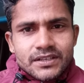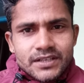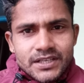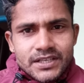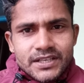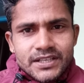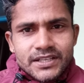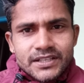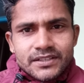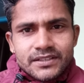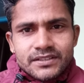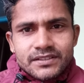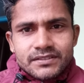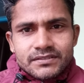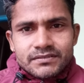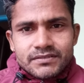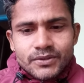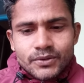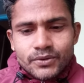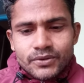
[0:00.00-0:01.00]
कठिन
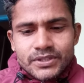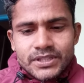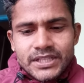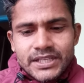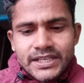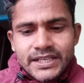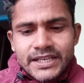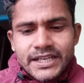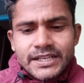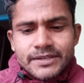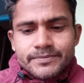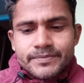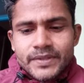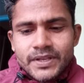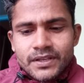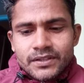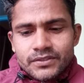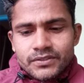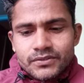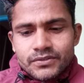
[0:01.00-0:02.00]
होती है
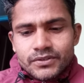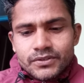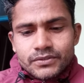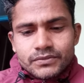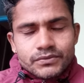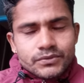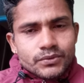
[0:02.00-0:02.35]
तो